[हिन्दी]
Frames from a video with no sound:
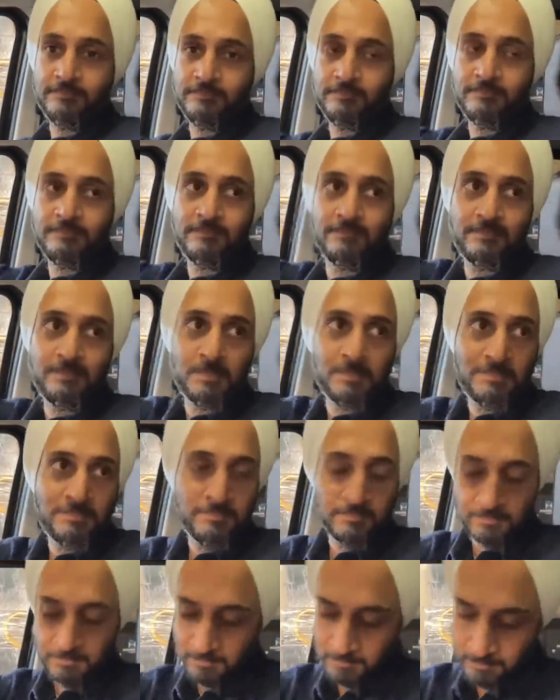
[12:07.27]
लगता है
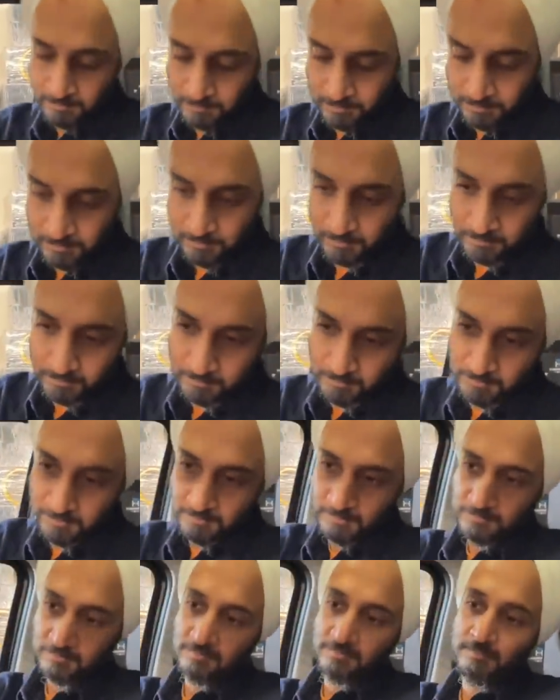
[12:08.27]
परफॉर्मेंस बेटर जो है वो
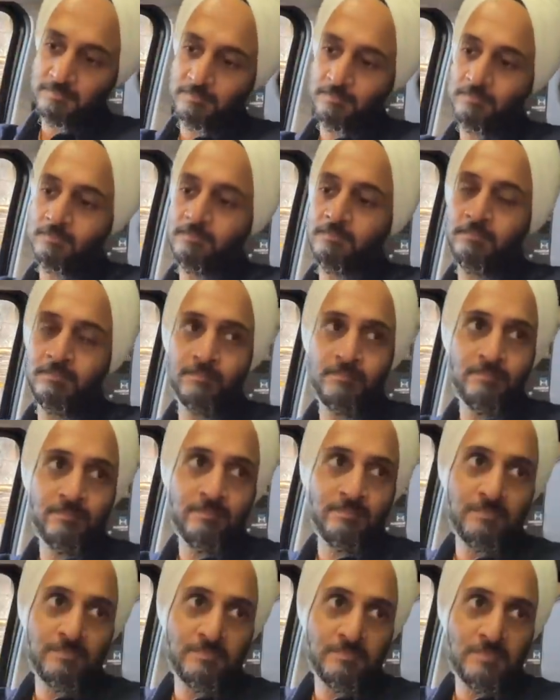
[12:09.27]
सबूफर लगाने के बाद ऐसा
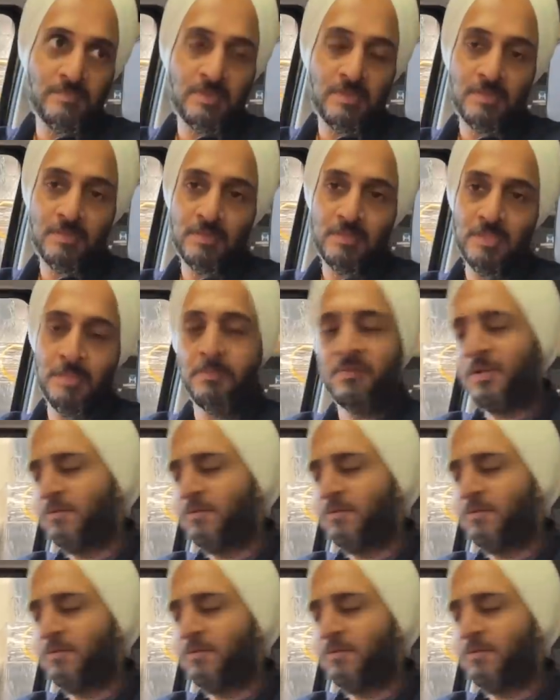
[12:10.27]
आपको लगता है